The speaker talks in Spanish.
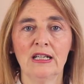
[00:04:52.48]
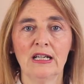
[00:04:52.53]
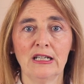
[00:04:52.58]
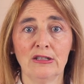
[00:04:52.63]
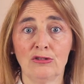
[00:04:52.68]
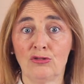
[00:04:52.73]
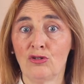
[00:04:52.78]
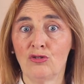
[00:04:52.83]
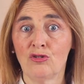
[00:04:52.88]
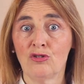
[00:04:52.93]

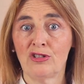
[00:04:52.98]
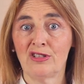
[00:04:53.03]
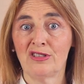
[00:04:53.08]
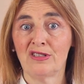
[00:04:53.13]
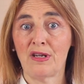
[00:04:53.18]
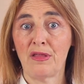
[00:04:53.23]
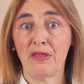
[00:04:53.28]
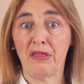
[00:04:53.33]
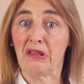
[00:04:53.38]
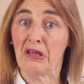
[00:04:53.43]
Esto no
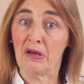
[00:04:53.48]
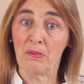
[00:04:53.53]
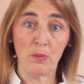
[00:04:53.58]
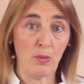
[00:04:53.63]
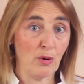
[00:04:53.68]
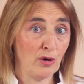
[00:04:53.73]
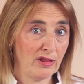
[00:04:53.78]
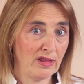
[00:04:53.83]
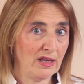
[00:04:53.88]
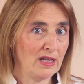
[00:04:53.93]
es
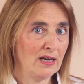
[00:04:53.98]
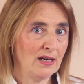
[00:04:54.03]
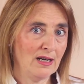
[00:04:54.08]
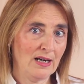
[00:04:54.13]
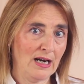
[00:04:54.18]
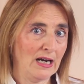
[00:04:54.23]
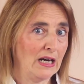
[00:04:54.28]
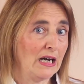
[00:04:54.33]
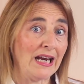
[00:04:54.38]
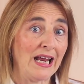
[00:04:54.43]
100%
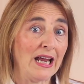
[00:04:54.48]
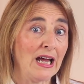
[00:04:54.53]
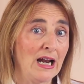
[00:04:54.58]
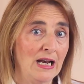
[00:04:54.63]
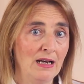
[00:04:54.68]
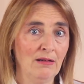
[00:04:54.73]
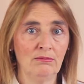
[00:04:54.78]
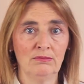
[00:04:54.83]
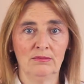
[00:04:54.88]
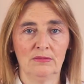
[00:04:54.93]

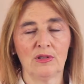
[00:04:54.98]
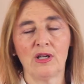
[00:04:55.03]
real